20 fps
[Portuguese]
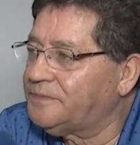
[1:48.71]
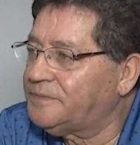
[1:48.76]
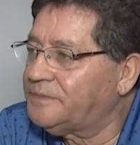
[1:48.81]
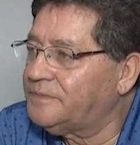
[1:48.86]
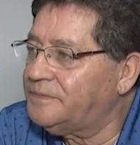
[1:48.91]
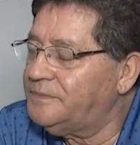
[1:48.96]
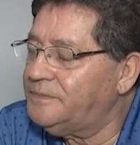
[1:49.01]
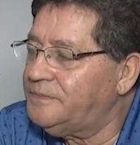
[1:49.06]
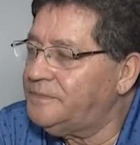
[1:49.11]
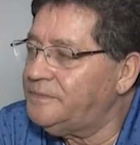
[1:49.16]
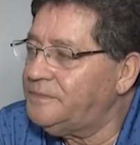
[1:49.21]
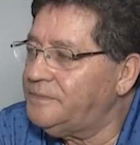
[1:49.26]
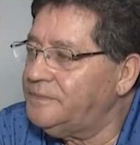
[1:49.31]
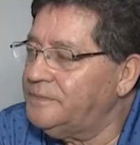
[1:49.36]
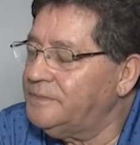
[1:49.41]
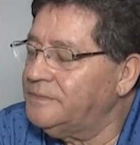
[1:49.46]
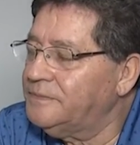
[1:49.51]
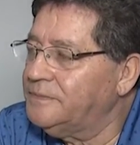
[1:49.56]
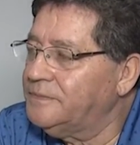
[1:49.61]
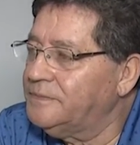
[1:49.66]
Essa
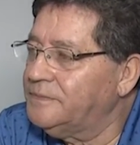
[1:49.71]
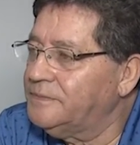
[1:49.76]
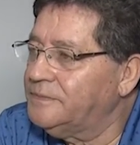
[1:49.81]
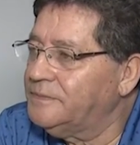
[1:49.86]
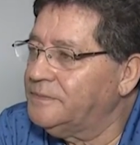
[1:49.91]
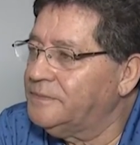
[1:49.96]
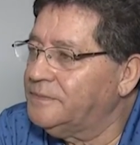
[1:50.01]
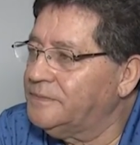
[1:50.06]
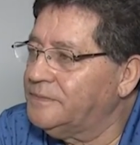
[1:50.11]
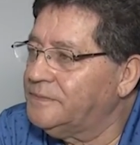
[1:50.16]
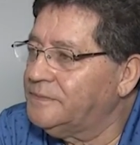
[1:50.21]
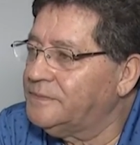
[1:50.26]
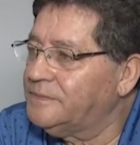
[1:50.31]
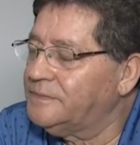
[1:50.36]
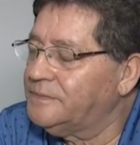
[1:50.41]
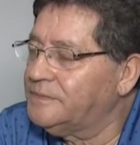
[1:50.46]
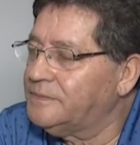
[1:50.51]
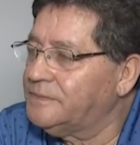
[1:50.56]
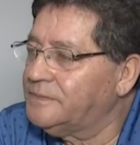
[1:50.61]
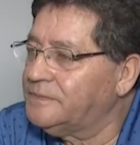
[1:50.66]
competição é de janeiro a
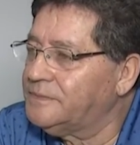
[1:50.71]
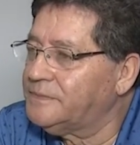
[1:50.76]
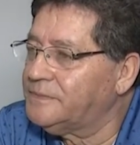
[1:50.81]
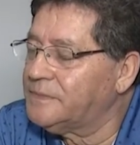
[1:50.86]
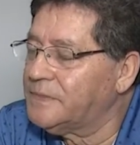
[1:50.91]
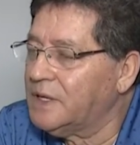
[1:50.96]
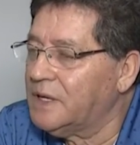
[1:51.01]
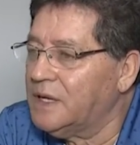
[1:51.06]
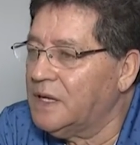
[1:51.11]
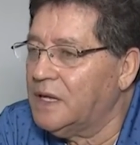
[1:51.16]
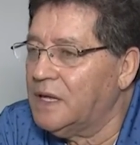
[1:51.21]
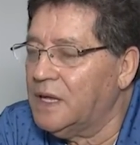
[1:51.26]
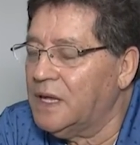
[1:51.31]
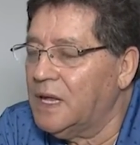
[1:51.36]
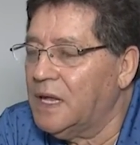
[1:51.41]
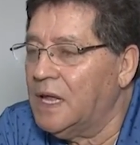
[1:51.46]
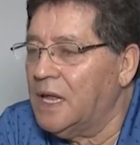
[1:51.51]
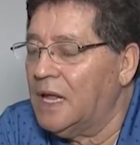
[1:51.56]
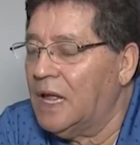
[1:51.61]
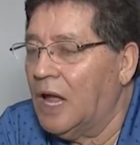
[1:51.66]
abril? Como é que funciona?
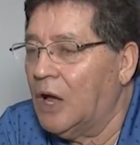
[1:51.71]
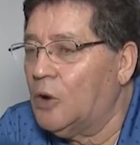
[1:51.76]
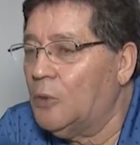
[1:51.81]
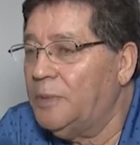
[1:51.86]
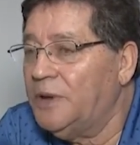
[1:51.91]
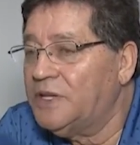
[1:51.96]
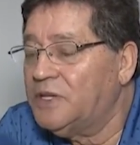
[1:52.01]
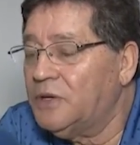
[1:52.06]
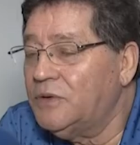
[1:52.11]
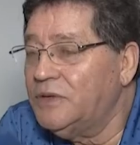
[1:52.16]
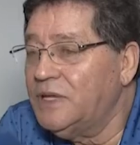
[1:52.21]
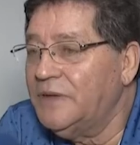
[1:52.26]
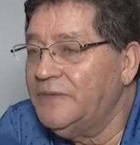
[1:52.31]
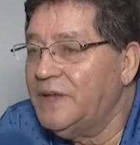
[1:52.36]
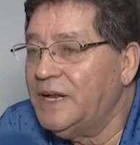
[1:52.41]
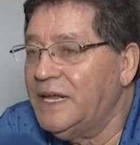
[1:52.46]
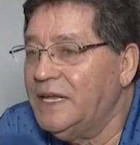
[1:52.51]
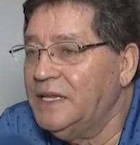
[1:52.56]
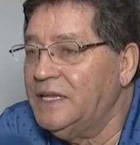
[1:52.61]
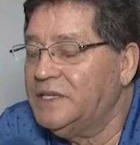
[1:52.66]
A competição
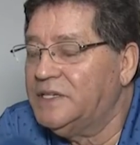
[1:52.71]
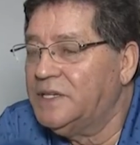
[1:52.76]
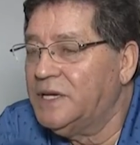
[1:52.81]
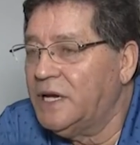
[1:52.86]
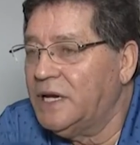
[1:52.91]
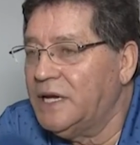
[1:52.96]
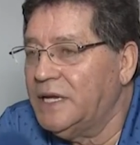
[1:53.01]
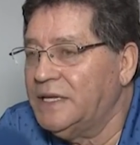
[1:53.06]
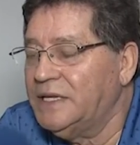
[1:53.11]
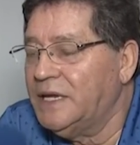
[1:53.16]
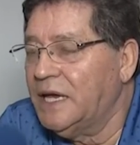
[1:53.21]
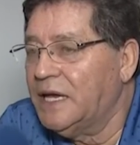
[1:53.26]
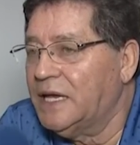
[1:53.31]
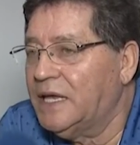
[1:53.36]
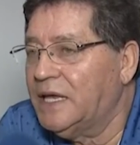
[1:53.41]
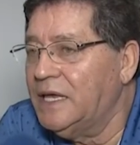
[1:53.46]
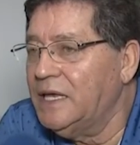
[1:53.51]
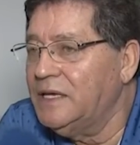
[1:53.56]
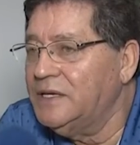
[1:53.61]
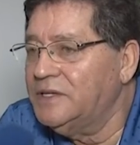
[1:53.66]
deverá iniciar dia
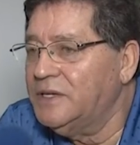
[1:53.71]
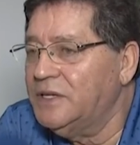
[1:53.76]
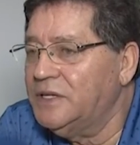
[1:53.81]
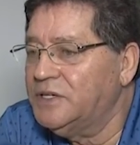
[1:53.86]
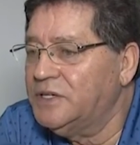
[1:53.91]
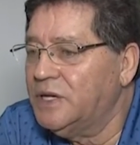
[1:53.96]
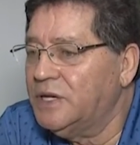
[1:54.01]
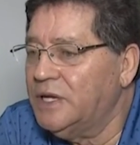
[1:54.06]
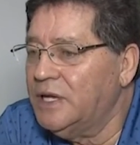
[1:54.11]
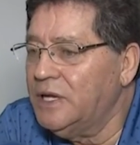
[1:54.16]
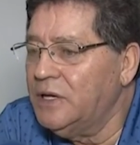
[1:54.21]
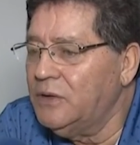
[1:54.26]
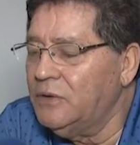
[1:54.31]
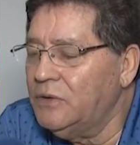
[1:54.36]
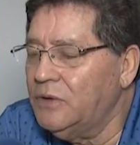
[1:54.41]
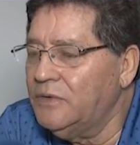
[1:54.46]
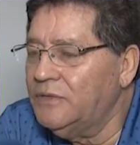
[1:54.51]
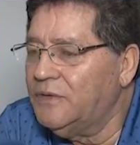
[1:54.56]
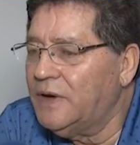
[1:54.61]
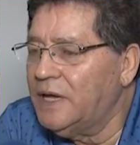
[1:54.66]
15 de
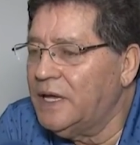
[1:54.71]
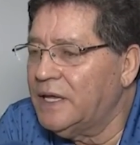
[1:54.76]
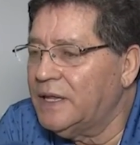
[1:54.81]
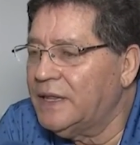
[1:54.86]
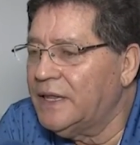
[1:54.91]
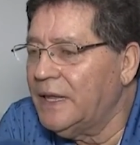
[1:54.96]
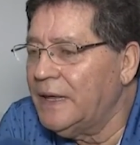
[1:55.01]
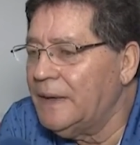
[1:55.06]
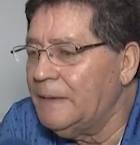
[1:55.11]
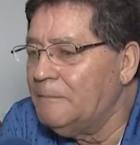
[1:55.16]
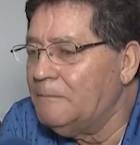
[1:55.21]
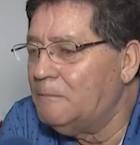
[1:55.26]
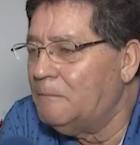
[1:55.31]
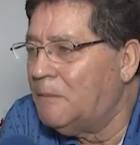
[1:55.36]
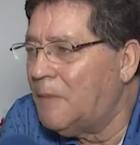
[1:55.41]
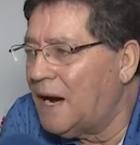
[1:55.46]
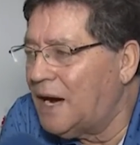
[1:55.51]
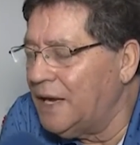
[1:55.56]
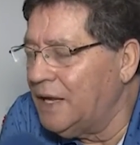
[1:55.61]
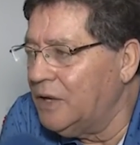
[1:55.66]
janeiro e vai até
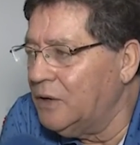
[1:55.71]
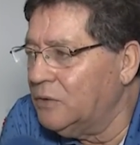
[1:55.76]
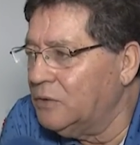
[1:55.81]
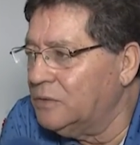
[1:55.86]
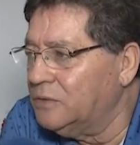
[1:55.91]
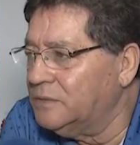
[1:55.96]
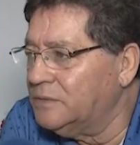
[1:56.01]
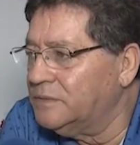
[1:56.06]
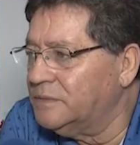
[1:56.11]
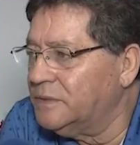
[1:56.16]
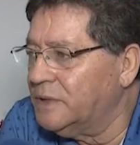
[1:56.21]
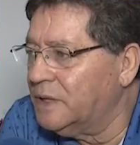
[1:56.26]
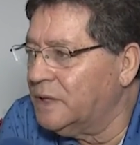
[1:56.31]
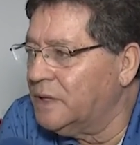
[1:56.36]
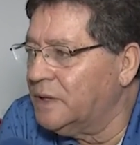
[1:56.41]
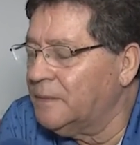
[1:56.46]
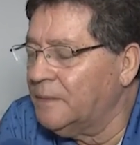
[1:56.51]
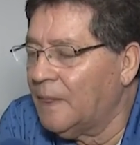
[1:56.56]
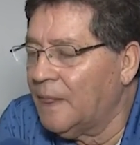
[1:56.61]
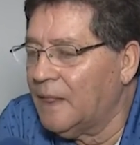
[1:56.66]
maio.
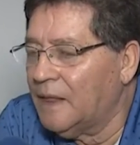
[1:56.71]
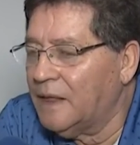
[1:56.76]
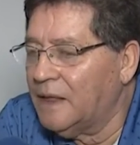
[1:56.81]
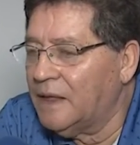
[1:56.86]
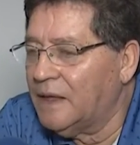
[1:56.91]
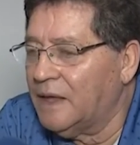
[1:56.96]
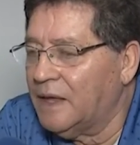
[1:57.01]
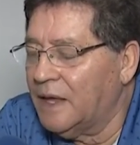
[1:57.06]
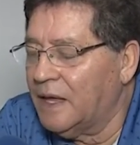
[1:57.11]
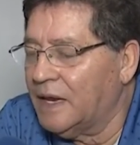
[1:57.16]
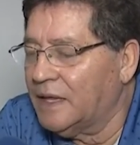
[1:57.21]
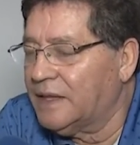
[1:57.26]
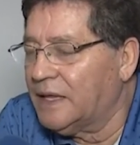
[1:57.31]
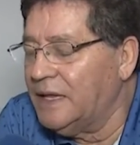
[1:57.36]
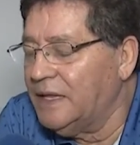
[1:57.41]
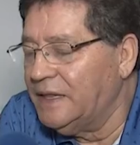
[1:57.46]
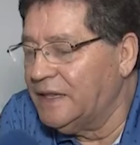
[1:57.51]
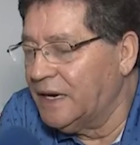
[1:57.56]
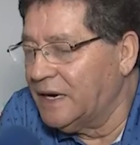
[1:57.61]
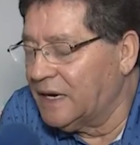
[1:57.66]
Né? Ela está
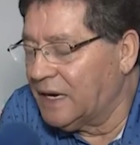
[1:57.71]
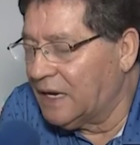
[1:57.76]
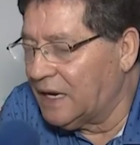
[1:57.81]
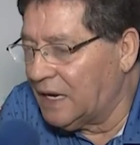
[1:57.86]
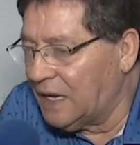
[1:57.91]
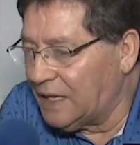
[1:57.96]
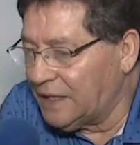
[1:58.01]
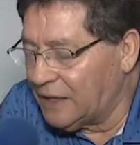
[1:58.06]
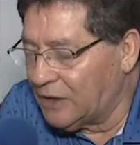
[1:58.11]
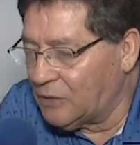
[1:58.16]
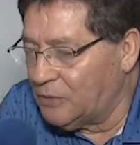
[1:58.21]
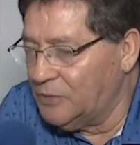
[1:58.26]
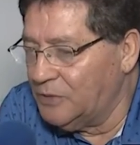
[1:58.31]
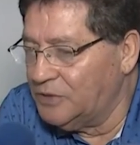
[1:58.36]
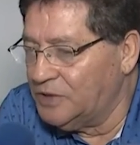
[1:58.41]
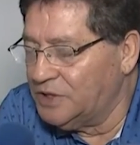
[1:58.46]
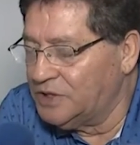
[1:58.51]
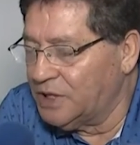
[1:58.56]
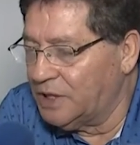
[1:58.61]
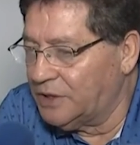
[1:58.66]
intercalada, como eu
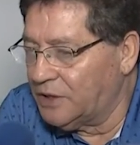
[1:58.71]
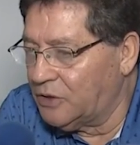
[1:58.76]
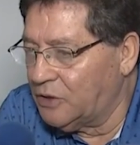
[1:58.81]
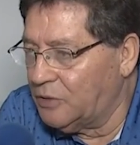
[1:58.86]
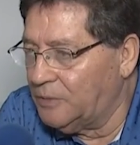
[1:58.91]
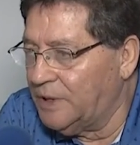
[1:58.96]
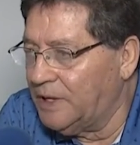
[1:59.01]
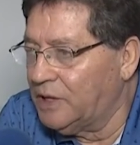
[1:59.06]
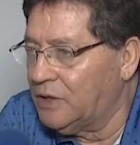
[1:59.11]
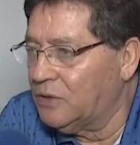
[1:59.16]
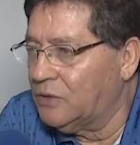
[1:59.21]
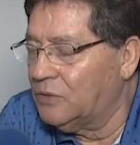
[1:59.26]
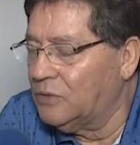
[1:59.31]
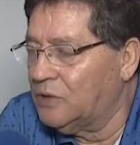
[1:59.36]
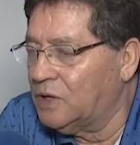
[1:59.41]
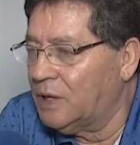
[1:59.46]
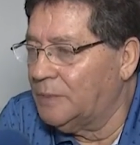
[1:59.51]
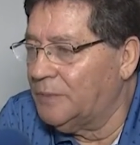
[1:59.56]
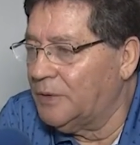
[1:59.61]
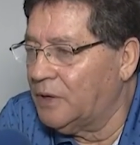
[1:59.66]
disse anteriormente, com
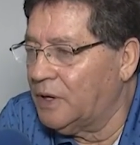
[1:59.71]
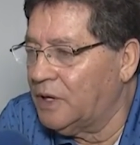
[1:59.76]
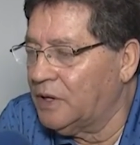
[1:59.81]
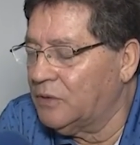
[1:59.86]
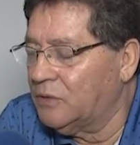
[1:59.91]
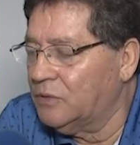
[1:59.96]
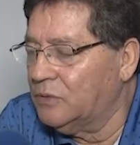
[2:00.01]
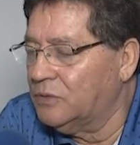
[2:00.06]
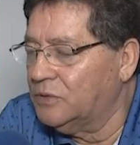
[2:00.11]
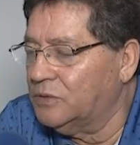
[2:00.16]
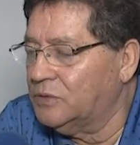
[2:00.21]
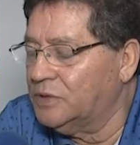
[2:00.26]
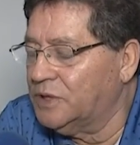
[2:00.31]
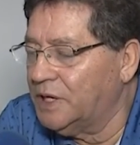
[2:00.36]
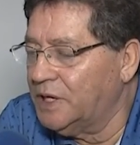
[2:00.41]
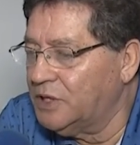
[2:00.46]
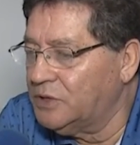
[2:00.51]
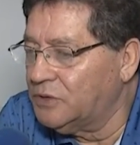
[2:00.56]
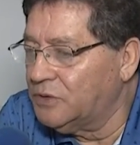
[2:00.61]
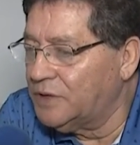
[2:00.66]
o campeonato
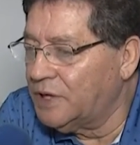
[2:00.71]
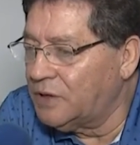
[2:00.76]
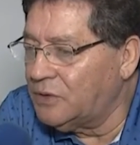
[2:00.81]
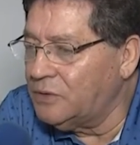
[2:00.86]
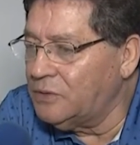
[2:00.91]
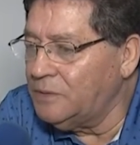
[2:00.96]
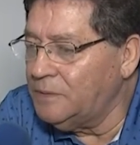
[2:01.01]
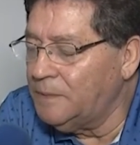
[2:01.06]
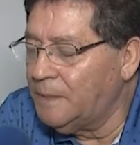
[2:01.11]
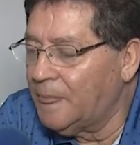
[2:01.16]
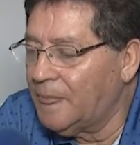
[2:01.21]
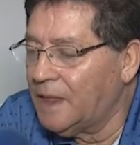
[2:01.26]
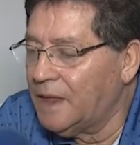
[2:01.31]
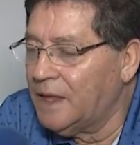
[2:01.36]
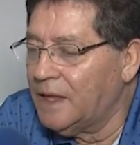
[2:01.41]
regional.